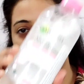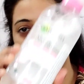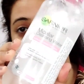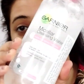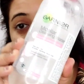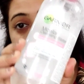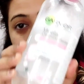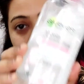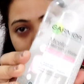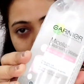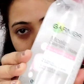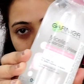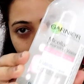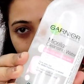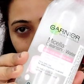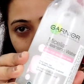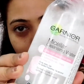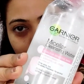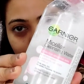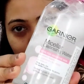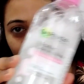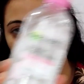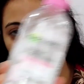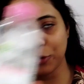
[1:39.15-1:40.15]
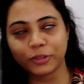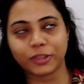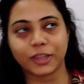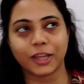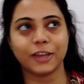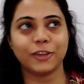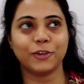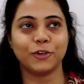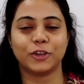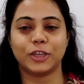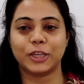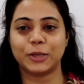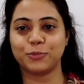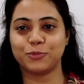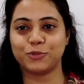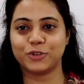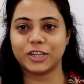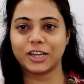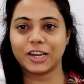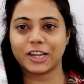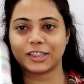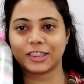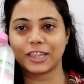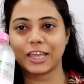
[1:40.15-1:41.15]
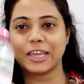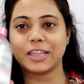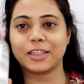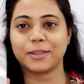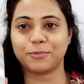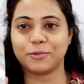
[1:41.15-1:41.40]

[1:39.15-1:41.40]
पहले चरण पर ये होता है क्योंकि मुझे लगता